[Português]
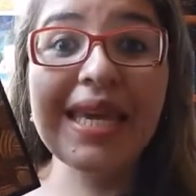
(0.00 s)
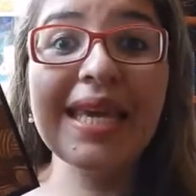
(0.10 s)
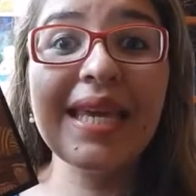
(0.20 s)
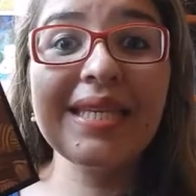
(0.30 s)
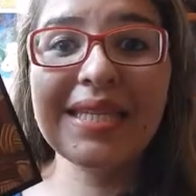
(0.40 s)
e
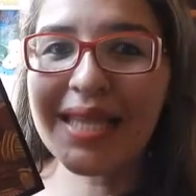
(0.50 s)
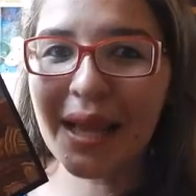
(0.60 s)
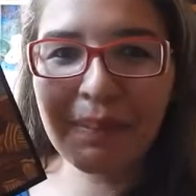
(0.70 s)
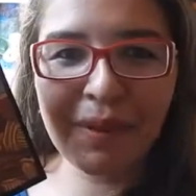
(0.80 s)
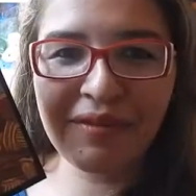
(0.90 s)
que
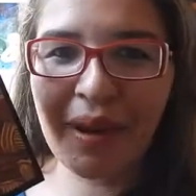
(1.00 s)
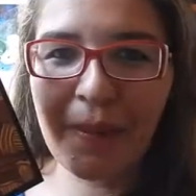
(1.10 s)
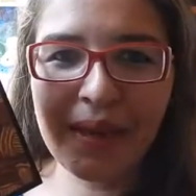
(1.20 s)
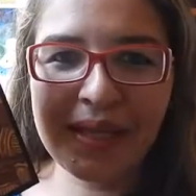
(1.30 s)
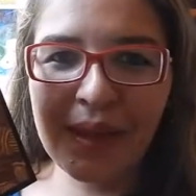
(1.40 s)
sempre vai
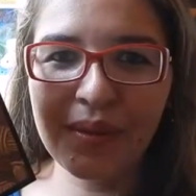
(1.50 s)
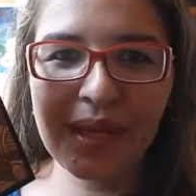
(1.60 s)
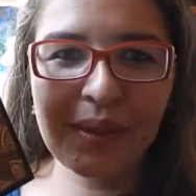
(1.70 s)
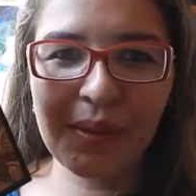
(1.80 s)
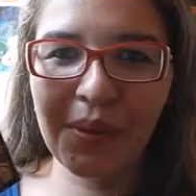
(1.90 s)
prender o
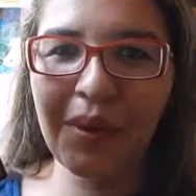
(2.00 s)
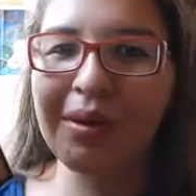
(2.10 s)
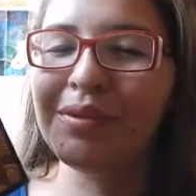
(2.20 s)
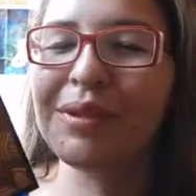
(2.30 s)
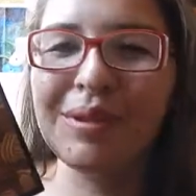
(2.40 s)

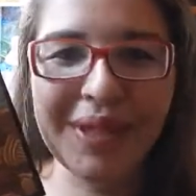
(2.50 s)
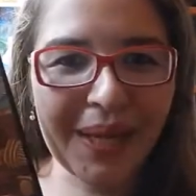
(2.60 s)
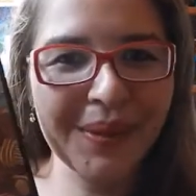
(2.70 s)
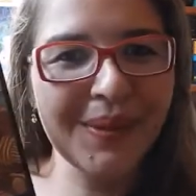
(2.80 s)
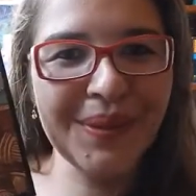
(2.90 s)
leitor de um
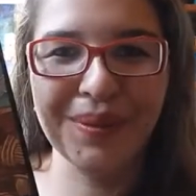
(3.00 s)
jeito ou de